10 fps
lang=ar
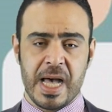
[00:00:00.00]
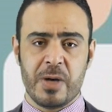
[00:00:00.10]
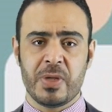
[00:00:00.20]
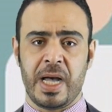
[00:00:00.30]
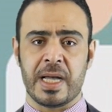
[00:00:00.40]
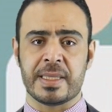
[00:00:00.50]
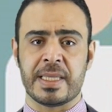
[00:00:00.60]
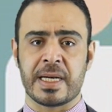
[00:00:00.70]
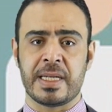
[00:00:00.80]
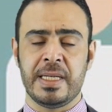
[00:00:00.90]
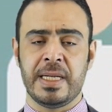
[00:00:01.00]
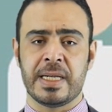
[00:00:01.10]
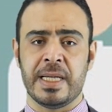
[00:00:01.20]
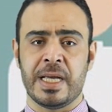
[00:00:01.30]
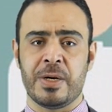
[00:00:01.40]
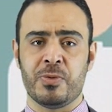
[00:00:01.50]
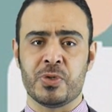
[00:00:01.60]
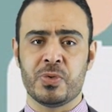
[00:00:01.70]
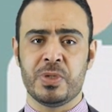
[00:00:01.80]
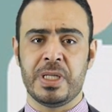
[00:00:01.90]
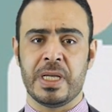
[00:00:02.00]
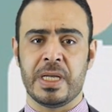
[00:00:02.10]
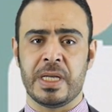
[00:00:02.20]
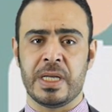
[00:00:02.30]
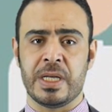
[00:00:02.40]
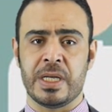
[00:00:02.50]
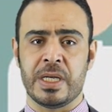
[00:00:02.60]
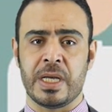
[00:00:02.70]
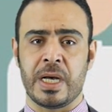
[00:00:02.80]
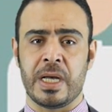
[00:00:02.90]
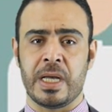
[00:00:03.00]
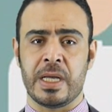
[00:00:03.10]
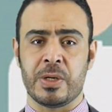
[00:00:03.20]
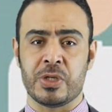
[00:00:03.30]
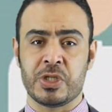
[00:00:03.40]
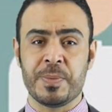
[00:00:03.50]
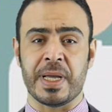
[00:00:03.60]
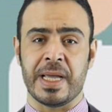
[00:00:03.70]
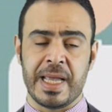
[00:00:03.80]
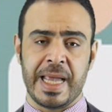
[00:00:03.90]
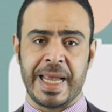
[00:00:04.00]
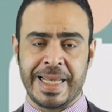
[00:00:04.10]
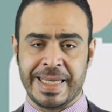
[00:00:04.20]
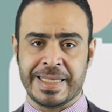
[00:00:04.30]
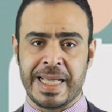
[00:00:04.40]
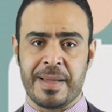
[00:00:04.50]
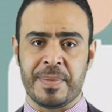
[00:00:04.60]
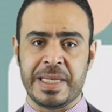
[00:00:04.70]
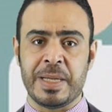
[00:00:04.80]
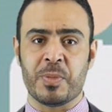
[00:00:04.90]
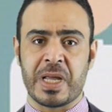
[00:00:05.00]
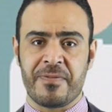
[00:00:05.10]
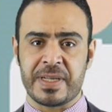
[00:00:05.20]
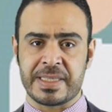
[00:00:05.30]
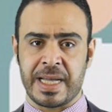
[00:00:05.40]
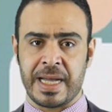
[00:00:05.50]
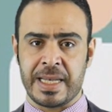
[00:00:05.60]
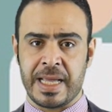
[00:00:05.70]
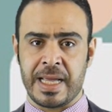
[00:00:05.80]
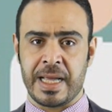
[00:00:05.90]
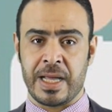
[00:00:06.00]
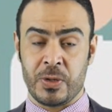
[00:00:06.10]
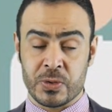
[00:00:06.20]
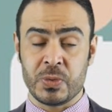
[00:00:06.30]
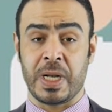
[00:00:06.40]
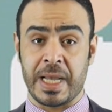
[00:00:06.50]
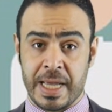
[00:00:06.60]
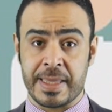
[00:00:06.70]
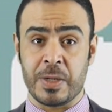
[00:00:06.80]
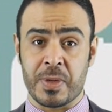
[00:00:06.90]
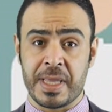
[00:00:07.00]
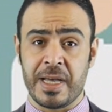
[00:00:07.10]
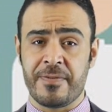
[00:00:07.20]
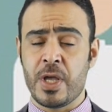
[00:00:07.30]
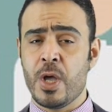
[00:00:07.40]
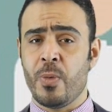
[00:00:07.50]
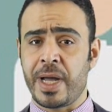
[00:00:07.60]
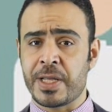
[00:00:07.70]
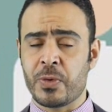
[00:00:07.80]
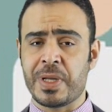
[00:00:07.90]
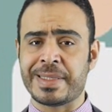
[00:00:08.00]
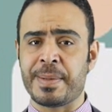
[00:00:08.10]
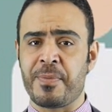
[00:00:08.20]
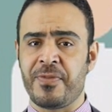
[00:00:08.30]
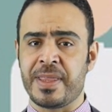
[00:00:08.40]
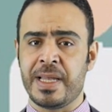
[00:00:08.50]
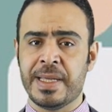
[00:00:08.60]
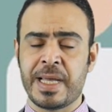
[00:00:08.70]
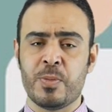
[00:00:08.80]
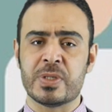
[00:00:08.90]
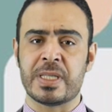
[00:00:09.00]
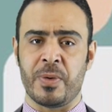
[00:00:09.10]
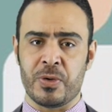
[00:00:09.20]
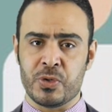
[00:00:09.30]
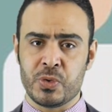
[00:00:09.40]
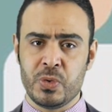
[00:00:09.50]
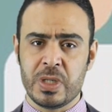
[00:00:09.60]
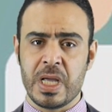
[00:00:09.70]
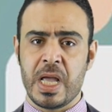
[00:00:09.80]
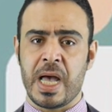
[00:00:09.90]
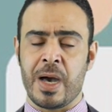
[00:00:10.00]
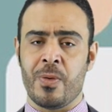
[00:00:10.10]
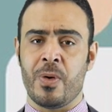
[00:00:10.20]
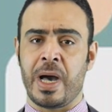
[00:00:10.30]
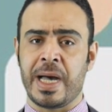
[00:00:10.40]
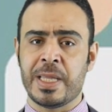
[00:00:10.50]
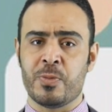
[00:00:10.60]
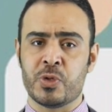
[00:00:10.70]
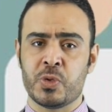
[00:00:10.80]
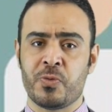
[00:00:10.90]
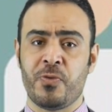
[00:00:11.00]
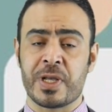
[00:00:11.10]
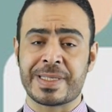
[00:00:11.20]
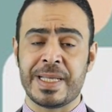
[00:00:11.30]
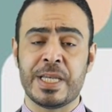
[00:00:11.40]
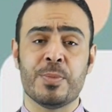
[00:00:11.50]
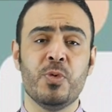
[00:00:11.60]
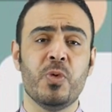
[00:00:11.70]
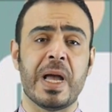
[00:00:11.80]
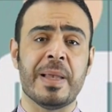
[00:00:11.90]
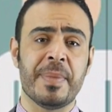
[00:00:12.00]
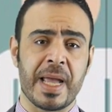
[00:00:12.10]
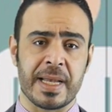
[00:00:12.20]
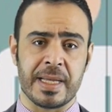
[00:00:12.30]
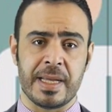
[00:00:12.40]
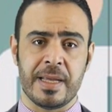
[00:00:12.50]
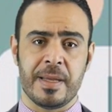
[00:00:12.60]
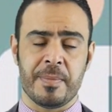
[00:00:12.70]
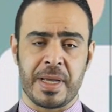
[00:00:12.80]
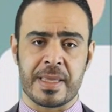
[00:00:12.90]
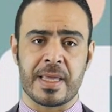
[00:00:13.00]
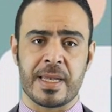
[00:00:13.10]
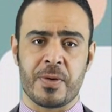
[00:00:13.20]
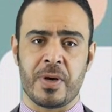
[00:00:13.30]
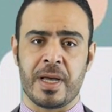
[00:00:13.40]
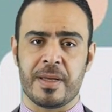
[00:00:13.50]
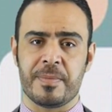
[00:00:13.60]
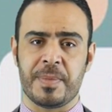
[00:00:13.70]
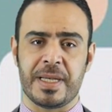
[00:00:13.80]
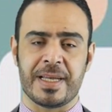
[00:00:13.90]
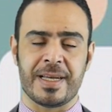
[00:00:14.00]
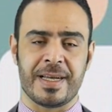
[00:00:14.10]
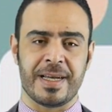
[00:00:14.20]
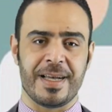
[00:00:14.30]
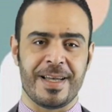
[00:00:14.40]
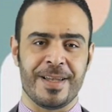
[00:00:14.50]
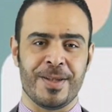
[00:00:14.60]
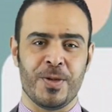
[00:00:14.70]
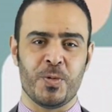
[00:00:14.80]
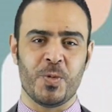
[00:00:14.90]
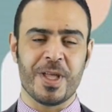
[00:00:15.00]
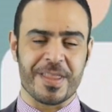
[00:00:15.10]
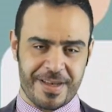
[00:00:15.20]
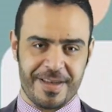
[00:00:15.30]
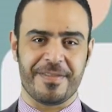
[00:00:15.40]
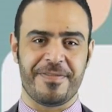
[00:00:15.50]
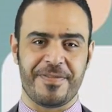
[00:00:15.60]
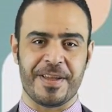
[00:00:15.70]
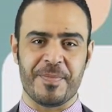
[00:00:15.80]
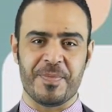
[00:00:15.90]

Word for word: أوضح التقدير إلى وجود آه، شبه انعدام للمنافسة على الحصول على هذه الوظائف وقد يكون السبب في ذلك مستوى الأجور أو عدم وجود فرص للنمو المهني بهذا النوع من الوظائف